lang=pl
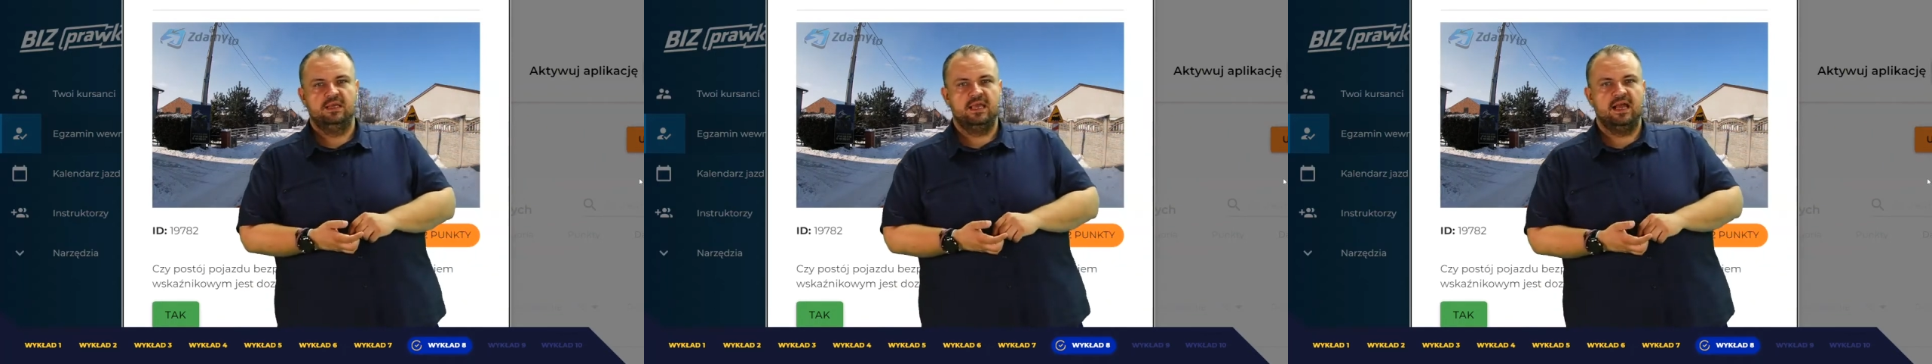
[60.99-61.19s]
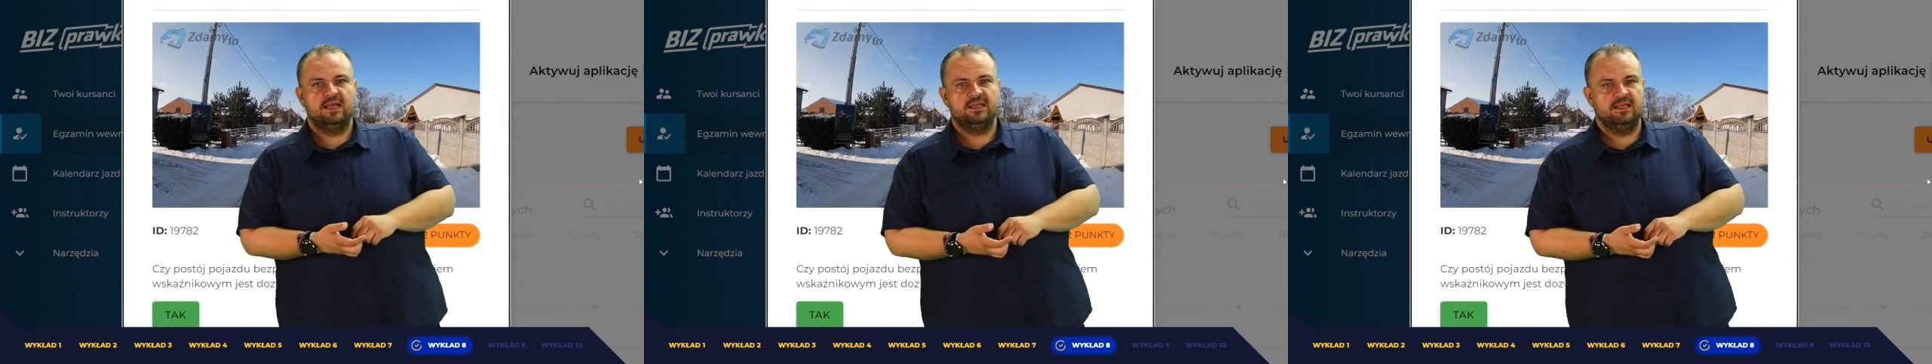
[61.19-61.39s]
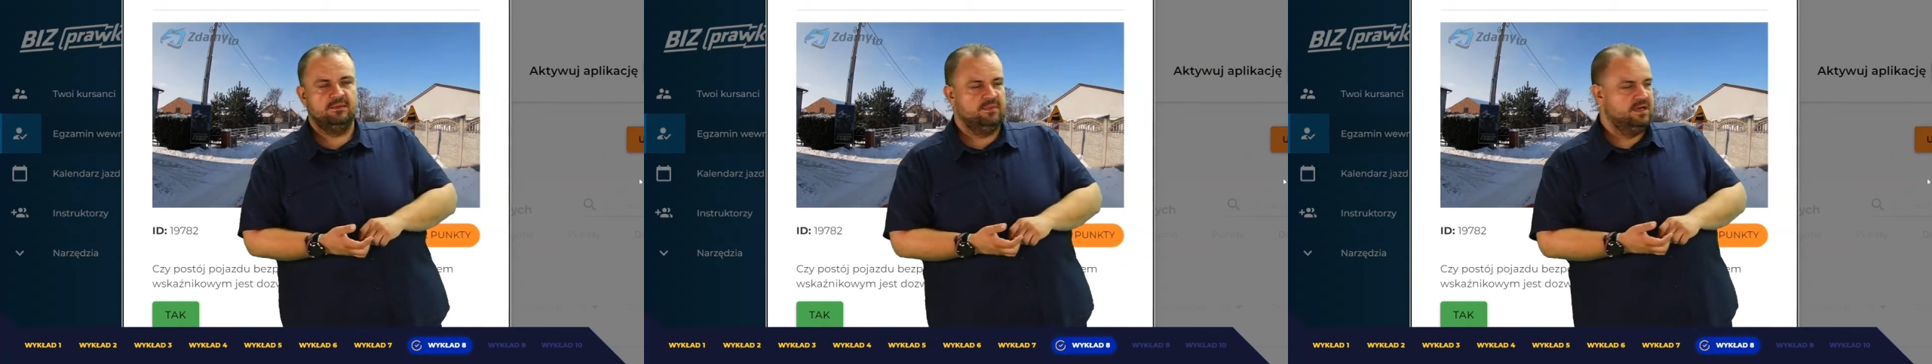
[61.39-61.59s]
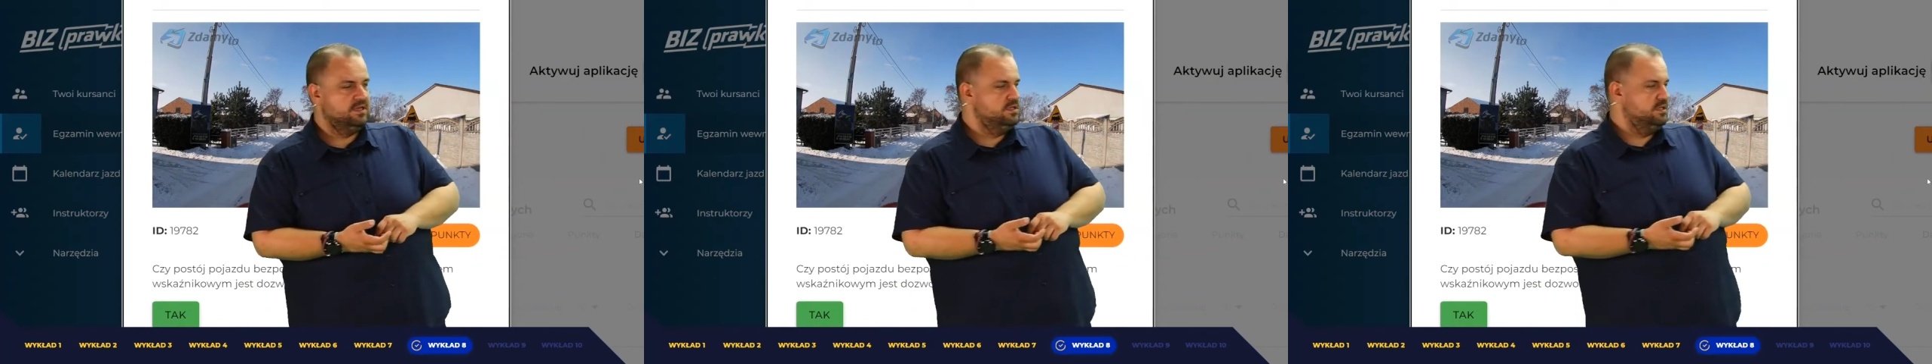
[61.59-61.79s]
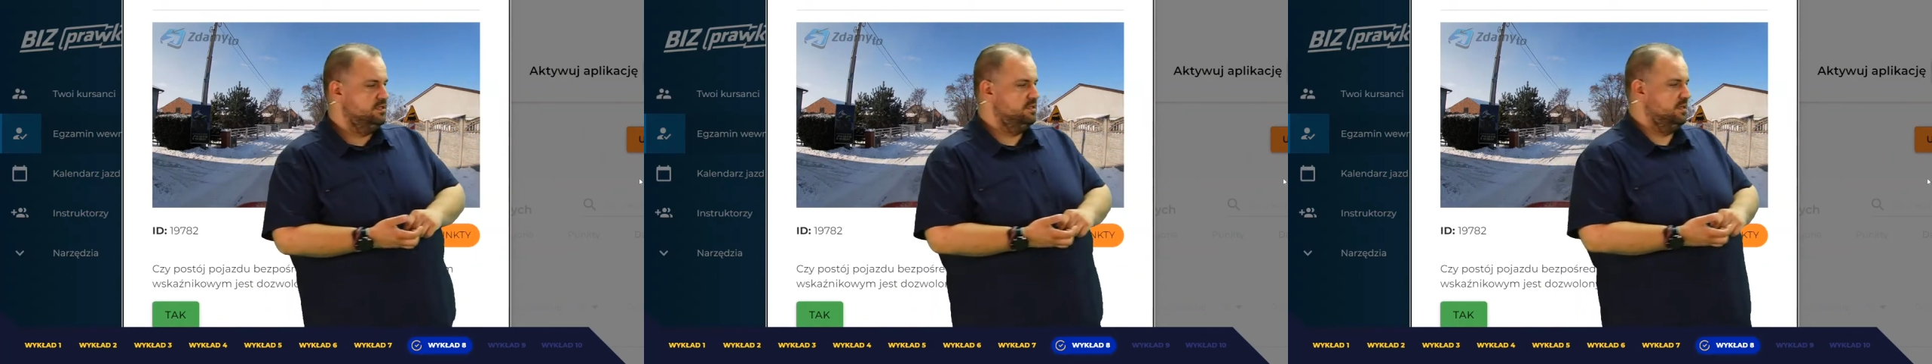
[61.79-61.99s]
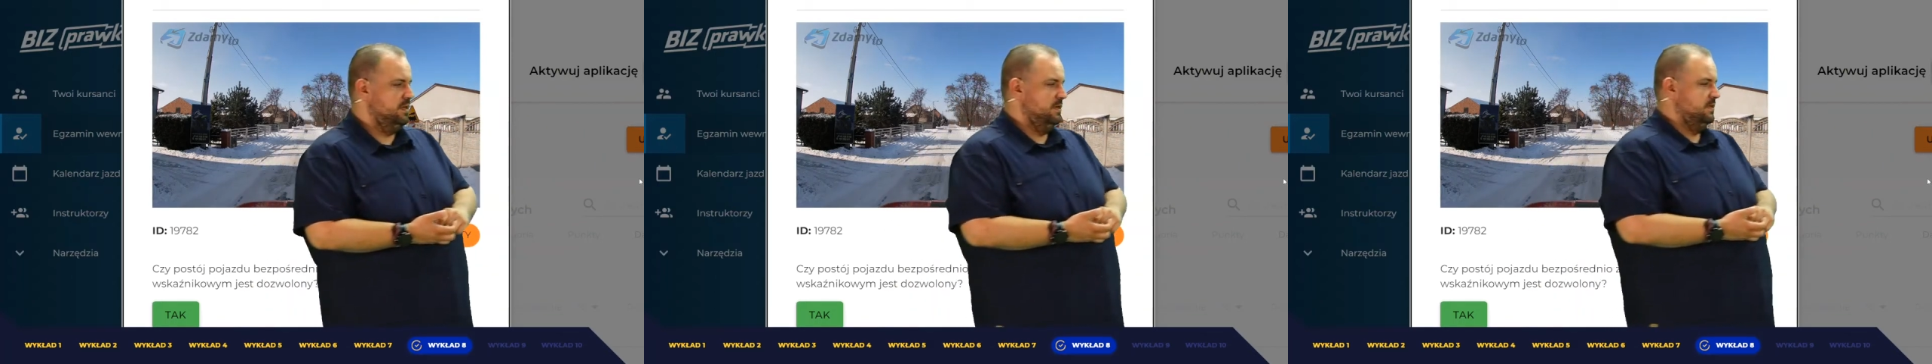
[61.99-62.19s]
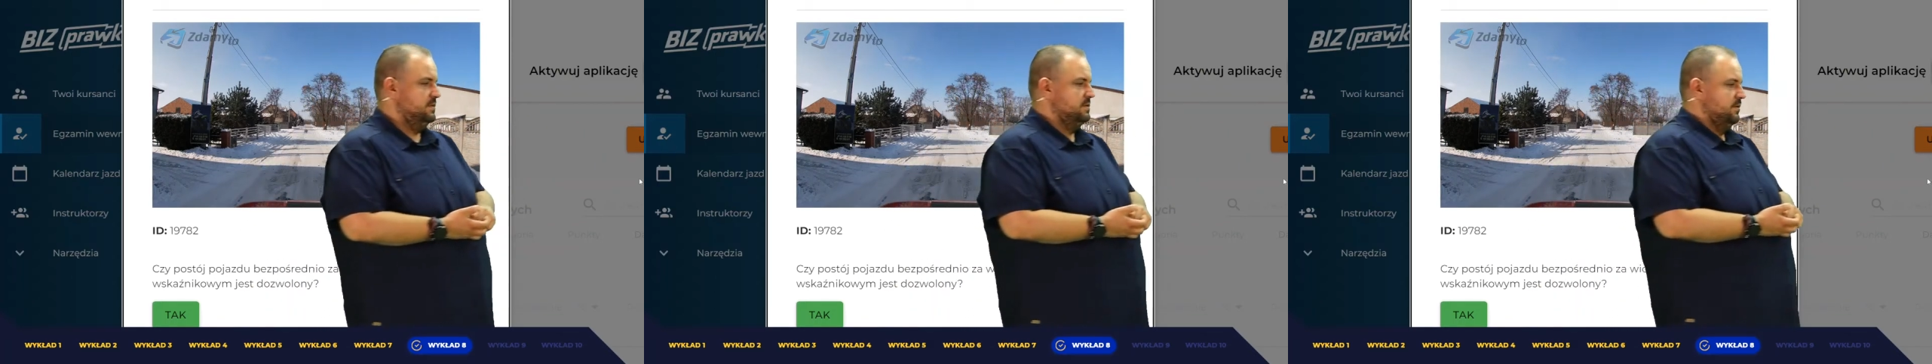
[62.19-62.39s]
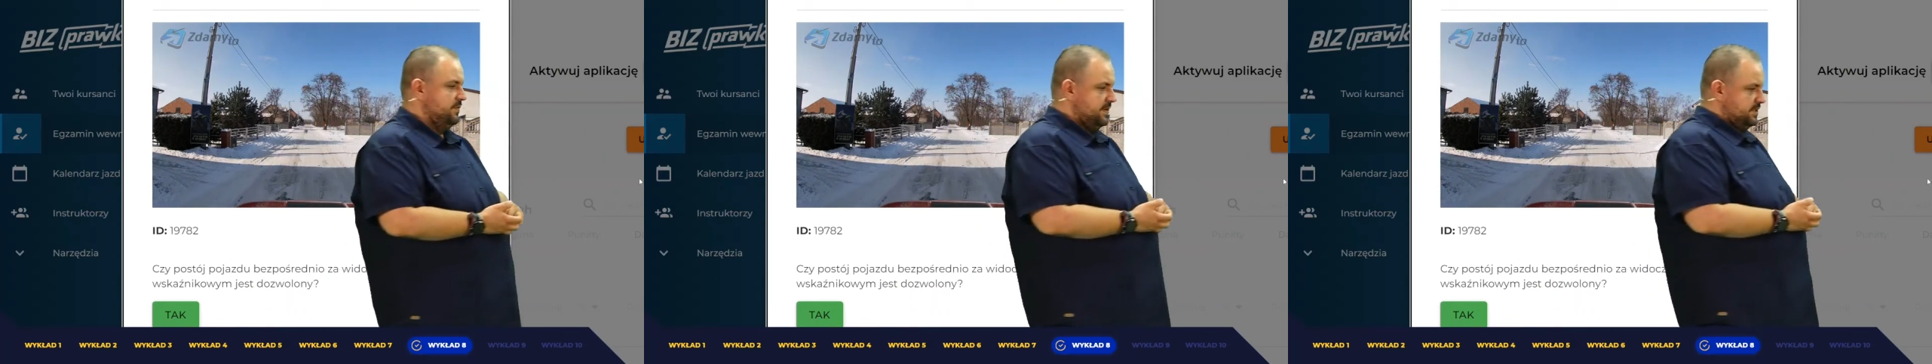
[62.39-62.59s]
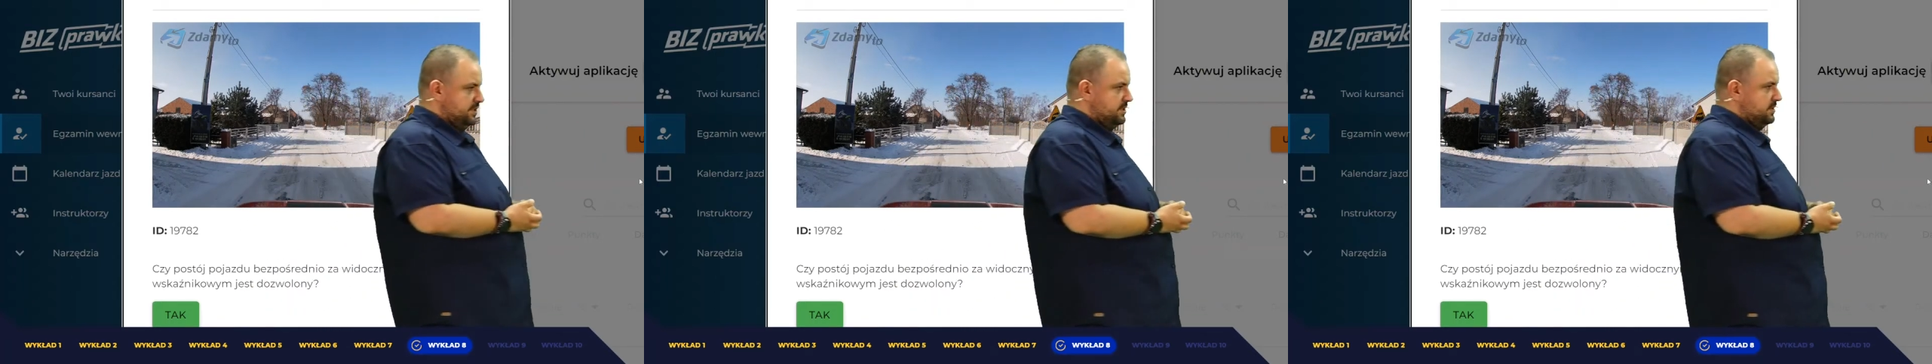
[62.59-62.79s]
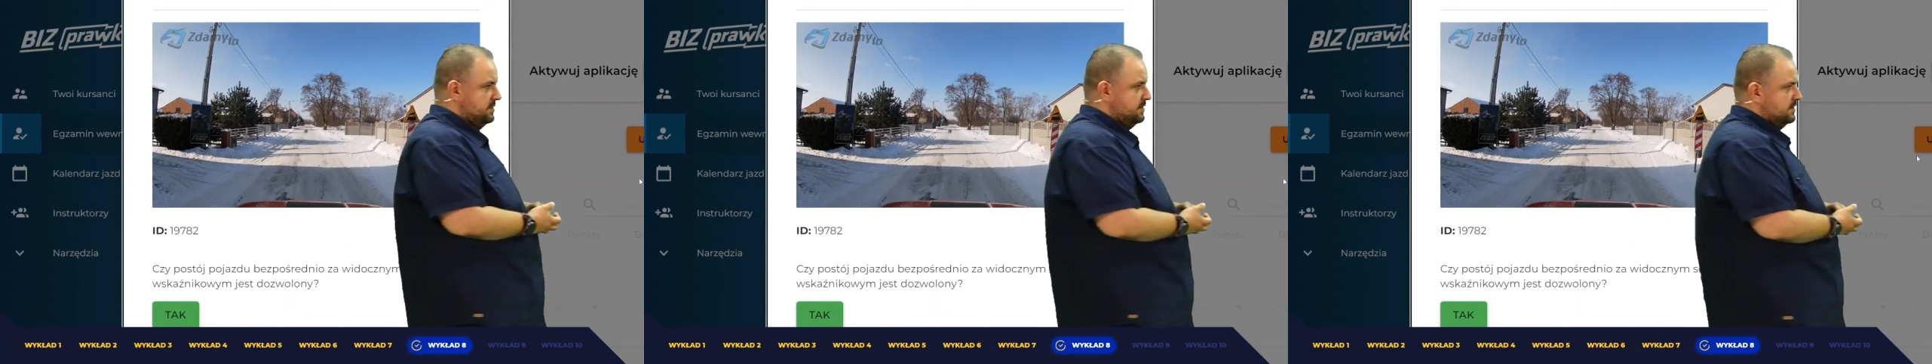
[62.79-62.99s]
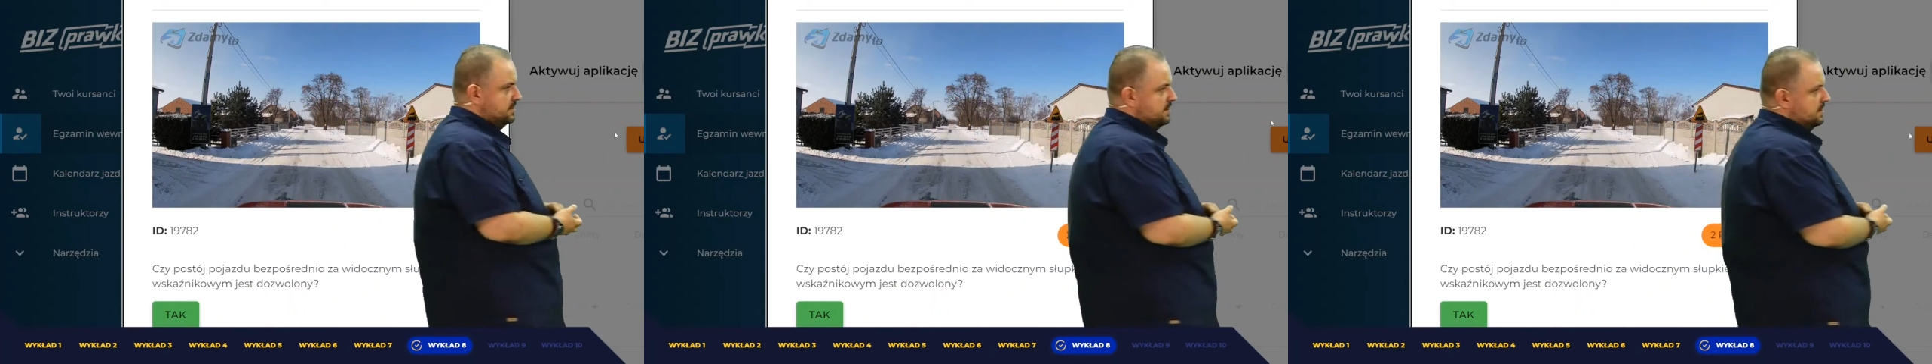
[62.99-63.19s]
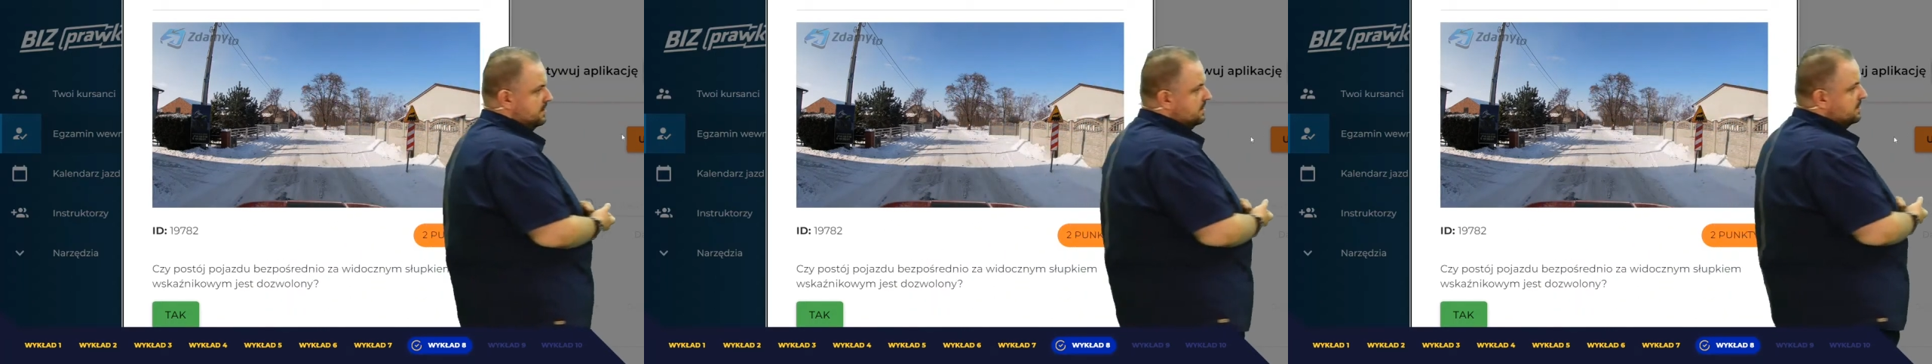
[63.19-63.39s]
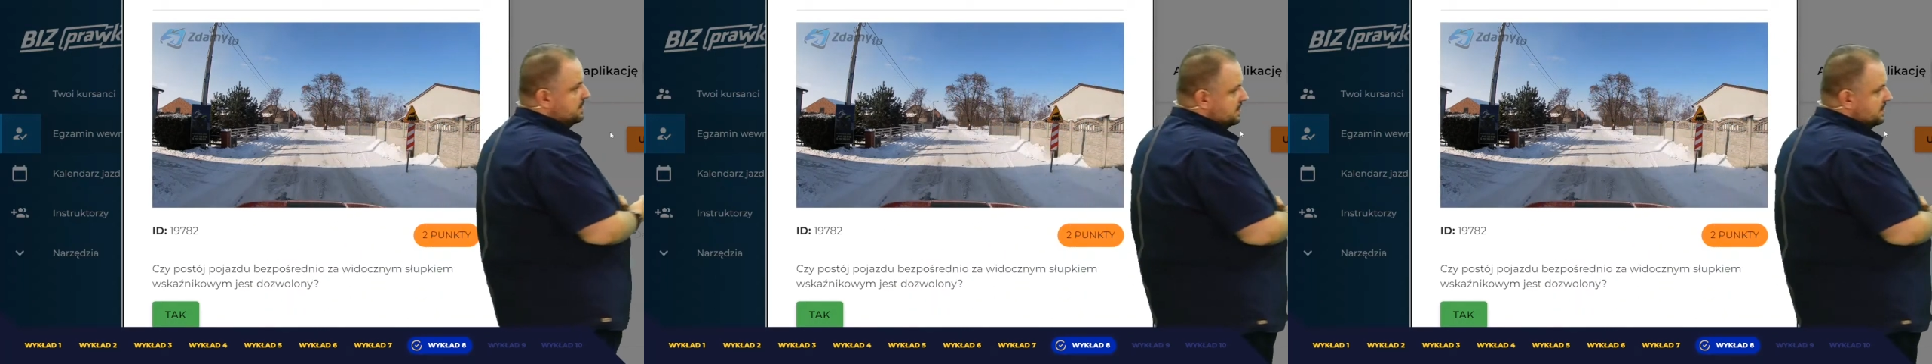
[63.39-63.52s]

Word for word: jak najbardziej zrealizować. Mhm.